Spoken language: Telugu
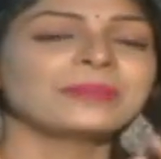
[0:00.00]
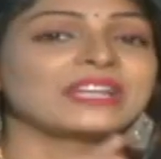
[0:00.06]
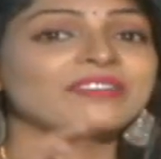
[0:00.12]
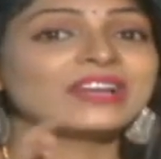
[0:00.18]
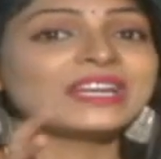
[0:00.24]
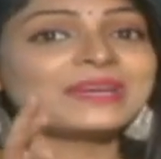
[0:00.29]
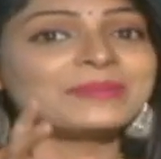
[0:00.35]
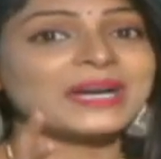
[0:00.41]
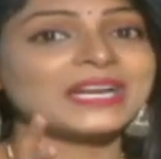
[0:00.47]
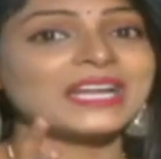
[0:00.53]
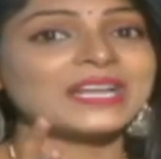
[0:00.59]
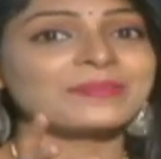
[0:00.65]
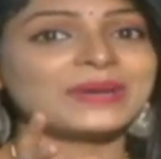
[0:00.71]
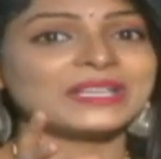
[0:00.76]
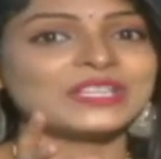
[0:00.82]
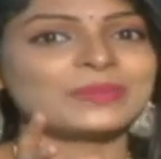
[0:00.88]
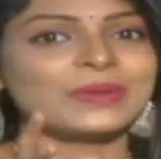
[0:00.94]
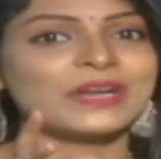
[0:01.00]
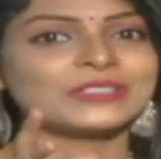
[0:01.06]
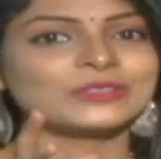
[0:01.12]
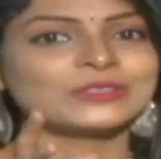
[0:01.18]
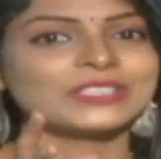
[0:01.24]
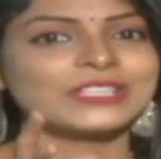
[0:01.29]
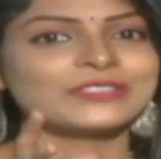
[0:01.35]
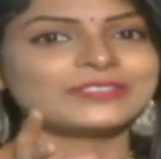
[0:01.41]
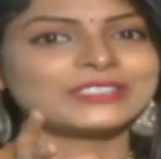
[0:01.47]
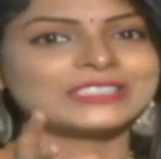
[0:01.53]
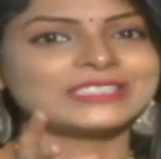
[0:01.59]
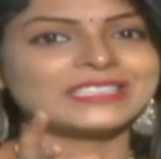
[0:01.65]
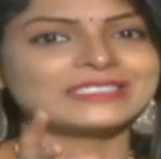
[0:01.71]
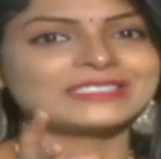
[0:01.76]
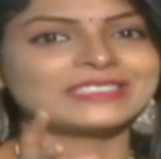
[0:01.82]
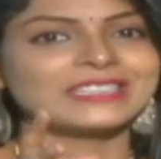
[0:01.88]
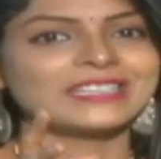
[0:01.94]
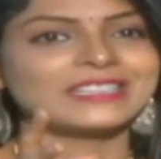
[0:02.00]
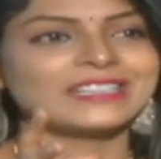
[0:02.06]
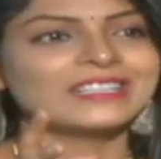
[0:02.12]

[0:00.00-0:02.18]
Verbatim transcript: మరి ఇవన్నీ మాట్లాడడం మనతో పాటు ఉన్నారు ఫిట్నెస్